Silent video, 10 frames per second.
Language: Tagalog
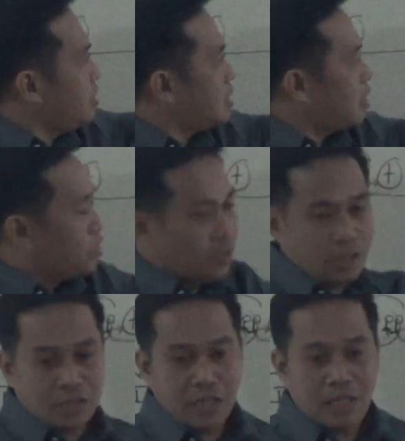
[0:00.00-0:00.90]
years at
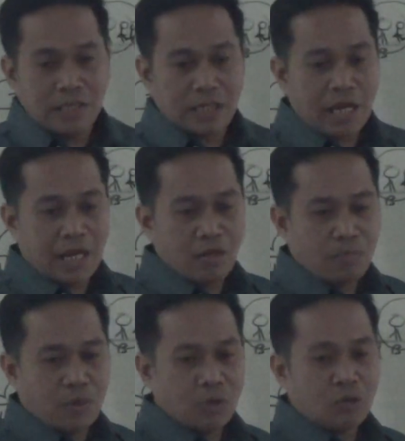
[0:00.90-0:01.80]
hindi siya literal, ano
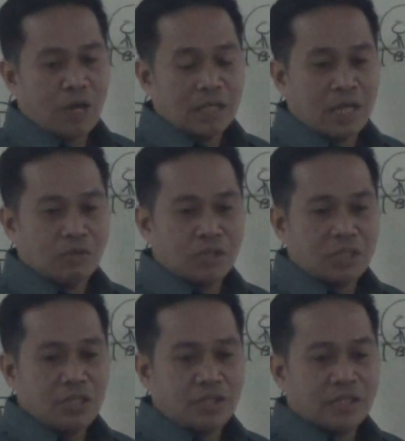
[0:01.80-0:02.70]
po, yung
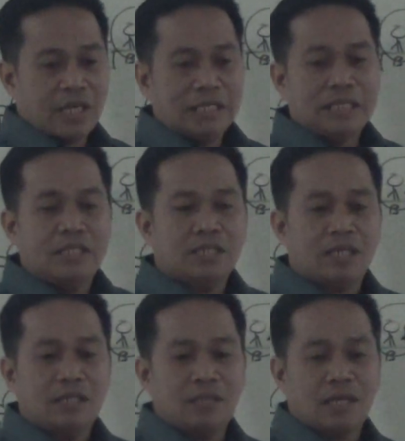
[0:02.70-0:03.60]
1,000 years na yan, hindi
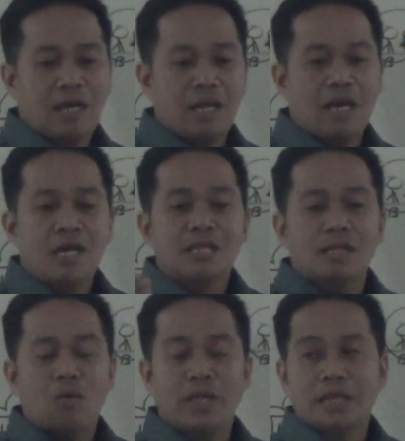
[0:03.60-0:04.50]
siya literal
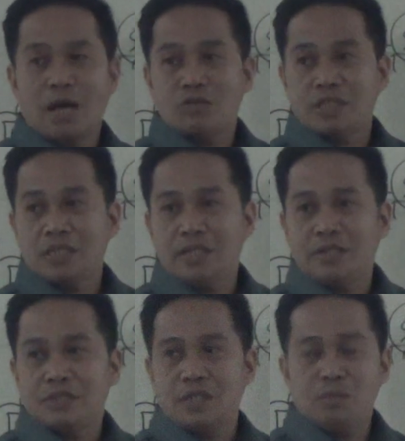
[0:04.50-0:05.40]
na 1,000
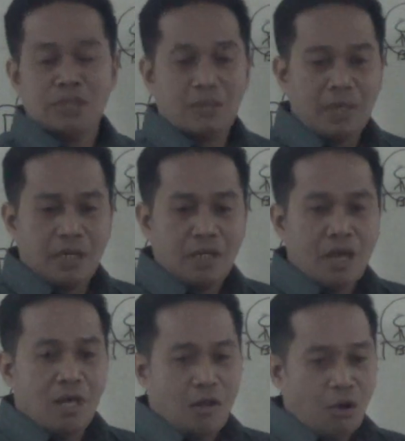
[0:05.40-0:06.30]
years. Ibig sabihin,
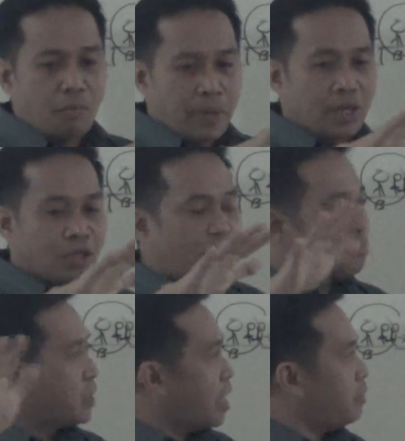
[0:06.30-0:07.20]
long period
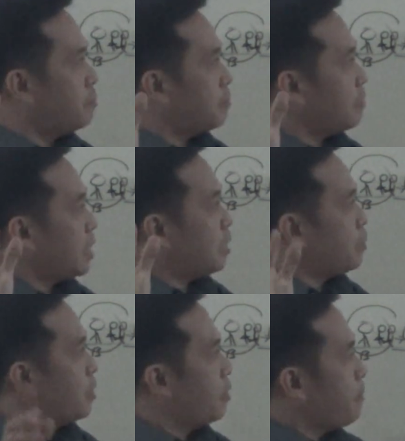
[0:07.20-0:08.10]
of time.
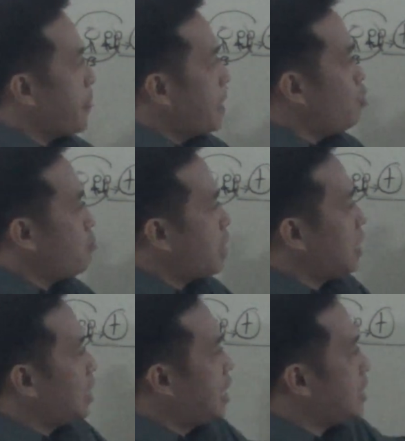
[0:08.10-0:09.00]
Ano po, yung
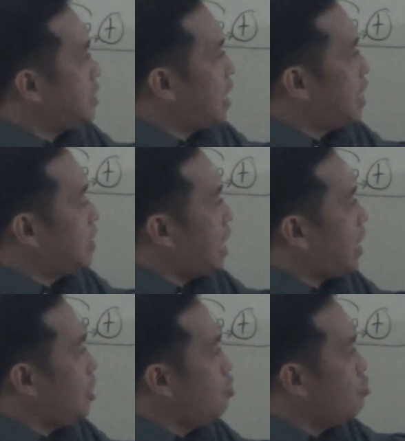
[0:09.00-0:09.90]
mangyayari dyan
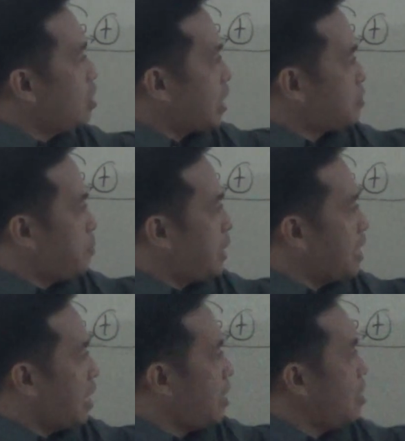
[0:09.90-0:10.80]
dahil yung gospel
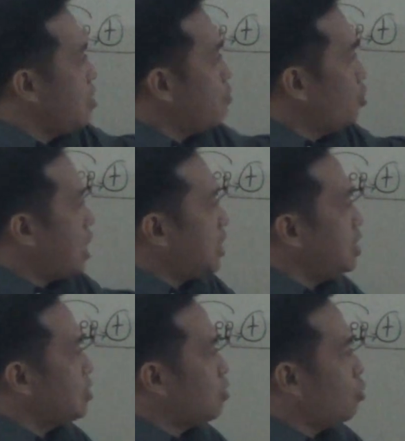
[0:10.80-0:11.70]
nga,
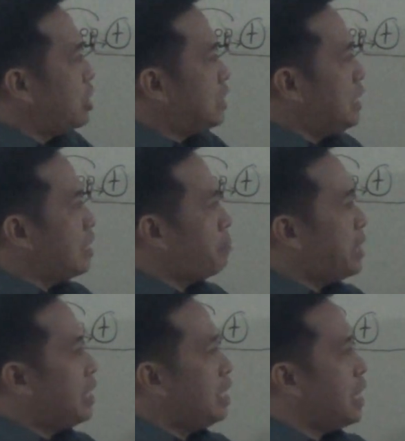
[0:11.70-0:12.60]
mula dito, hindi
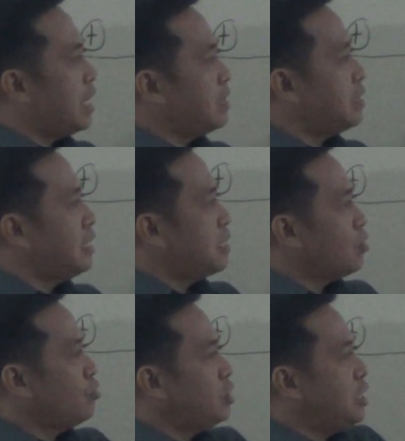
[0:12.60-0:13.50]
napigilan,
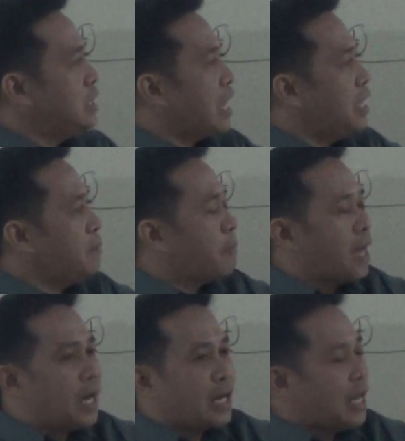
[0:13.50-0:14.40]
kundi
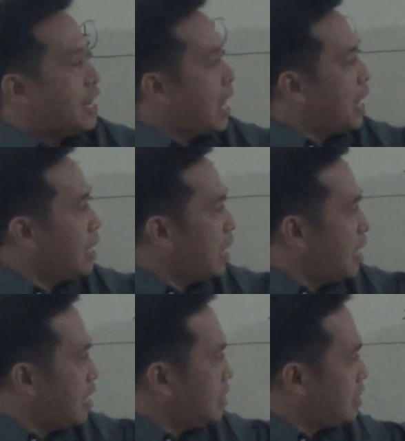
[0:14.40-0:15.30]
naipangaral
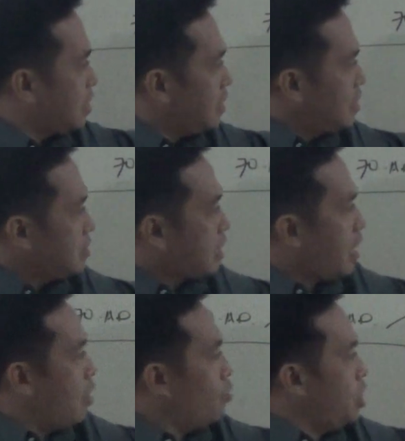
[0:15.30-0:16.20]
hanggang sa
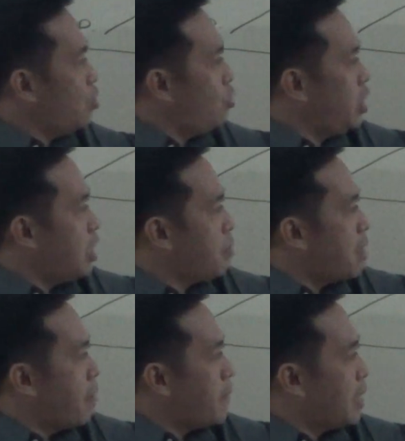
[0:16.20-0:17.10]
kahuli-hulihang
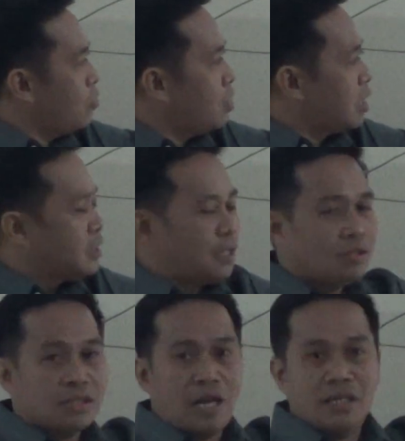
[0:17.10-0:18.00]
mga panahon natin
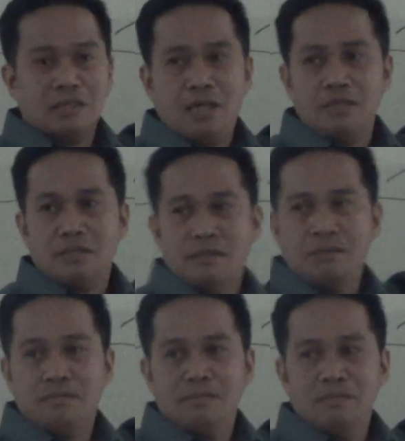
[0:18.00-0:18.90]
ngayon sa last days.
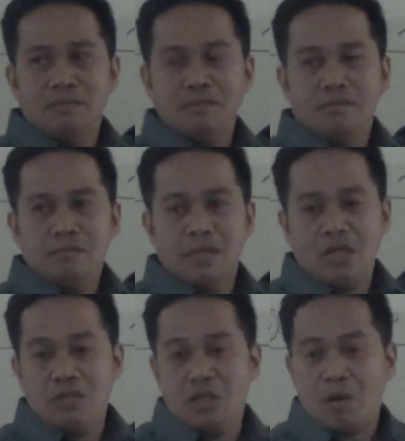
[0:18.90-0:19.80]

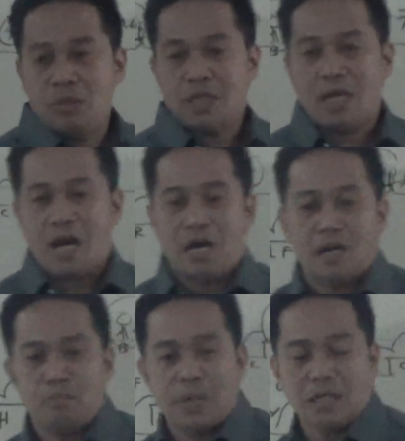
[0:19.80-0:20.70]
Tignan niyo, daming
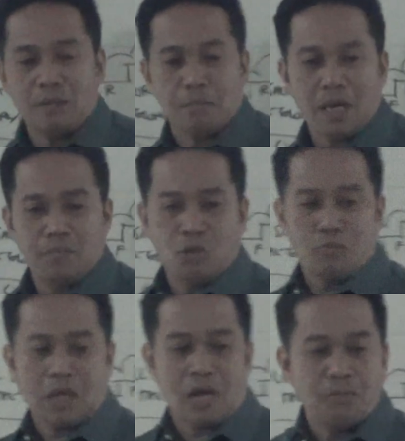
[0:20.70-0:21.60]
nag-aaral pa rin ng
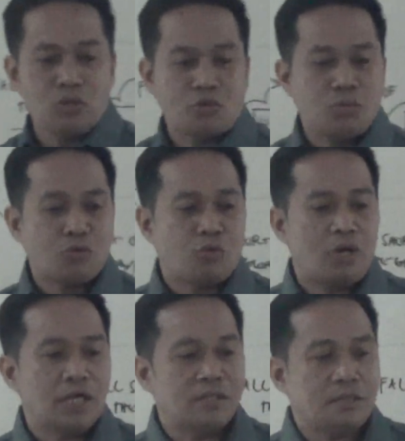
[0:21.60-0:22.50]
Bible, maraming
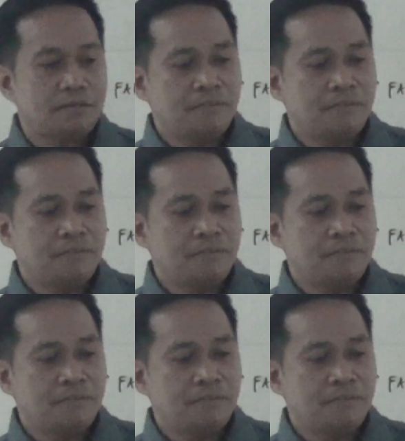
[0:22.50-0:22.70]
tumutuklas.